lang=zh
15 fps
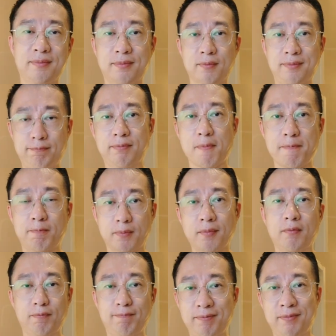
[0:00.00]
OK，录制完
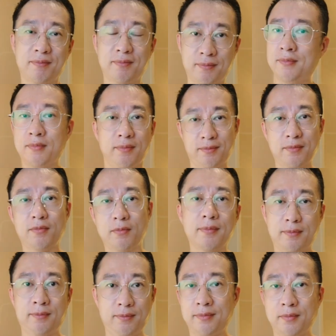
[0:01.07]
成之后呢，我
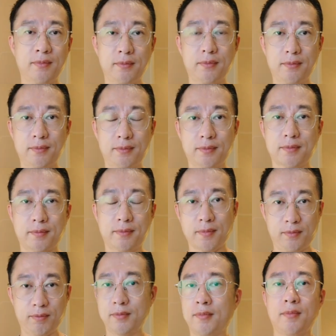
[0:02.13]
们会有一段的这
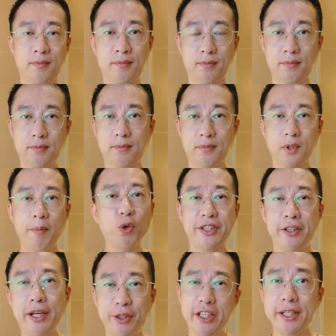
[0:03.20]
个 loading 的时间啊，
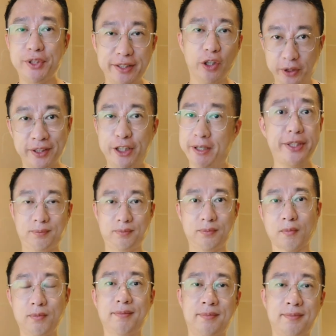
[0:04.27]
方便我们来进行一个
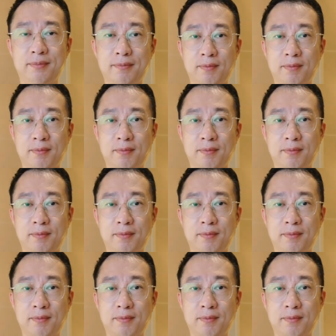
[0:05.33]
预览。